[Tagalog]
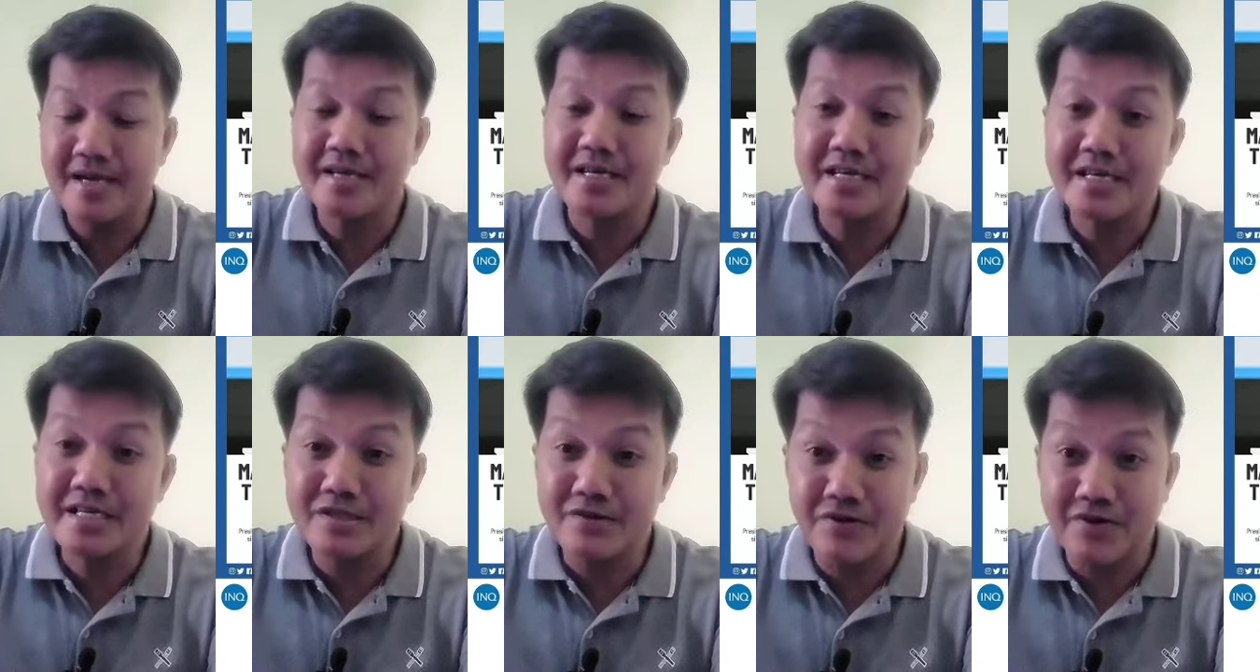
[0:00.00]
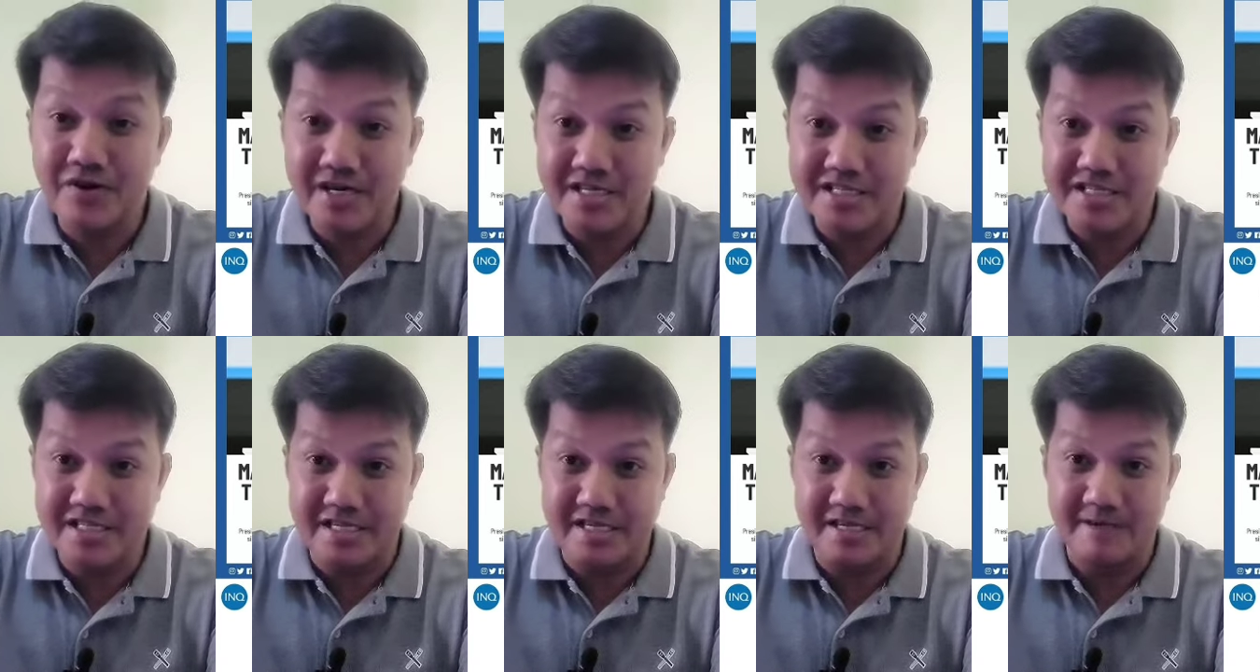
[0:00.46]
Aquino
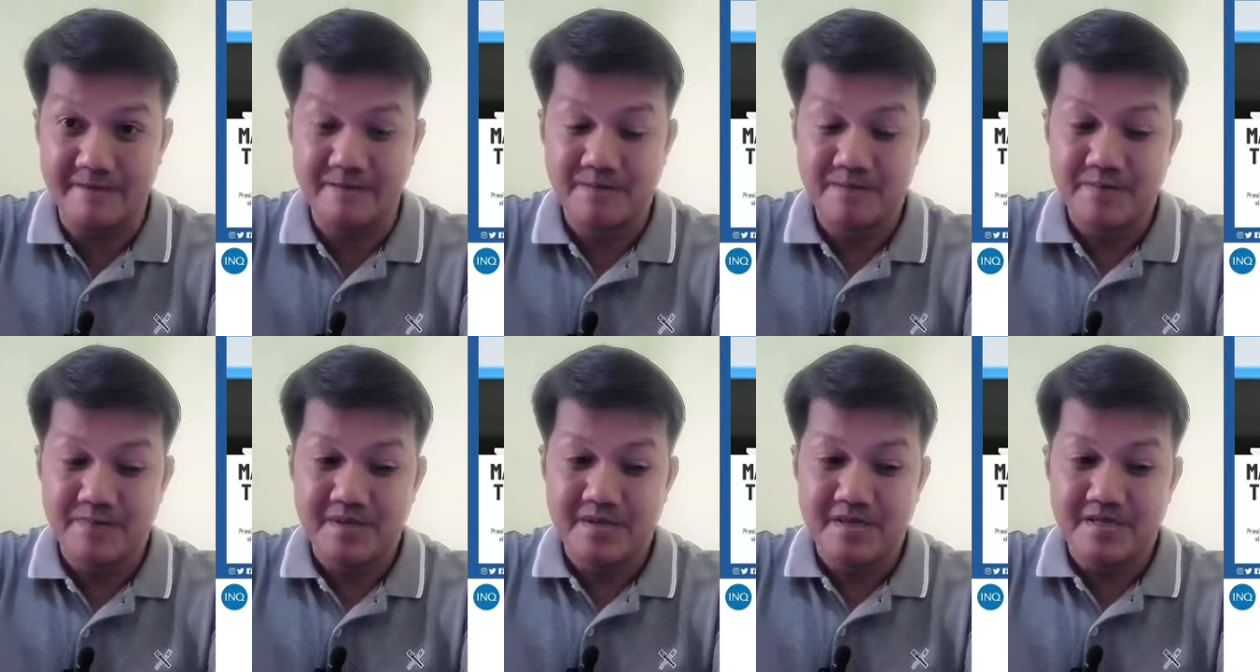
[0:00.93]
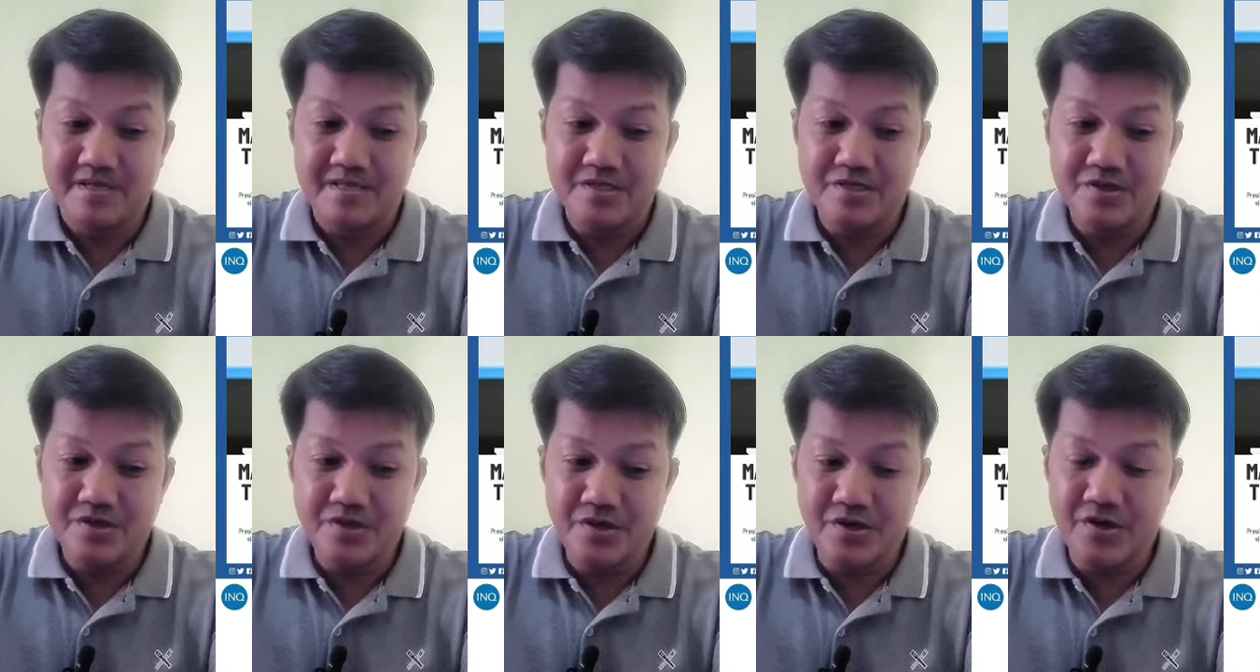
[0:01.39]
kasi
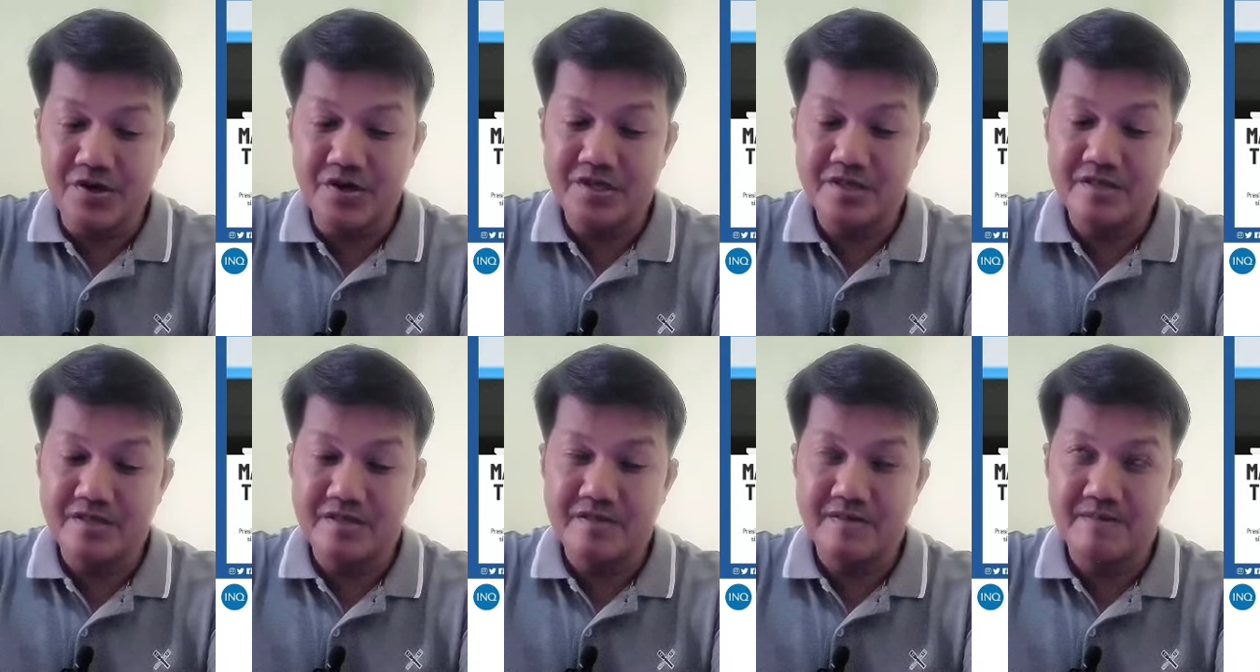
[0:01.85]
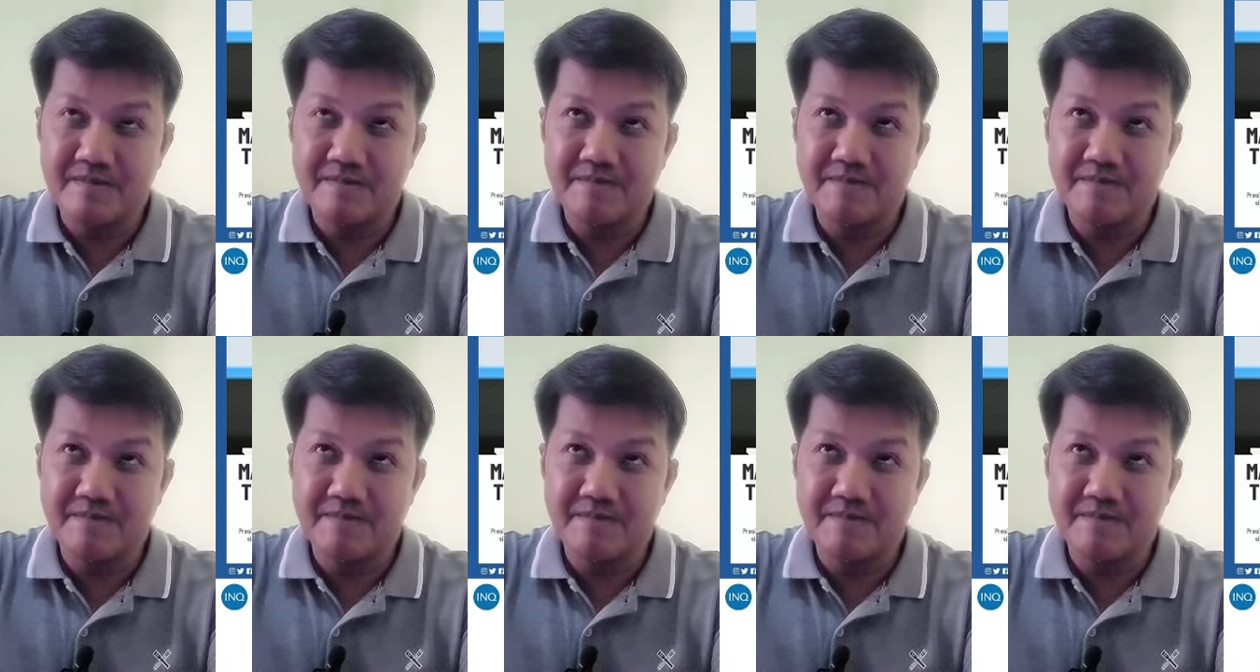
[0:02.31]
So yon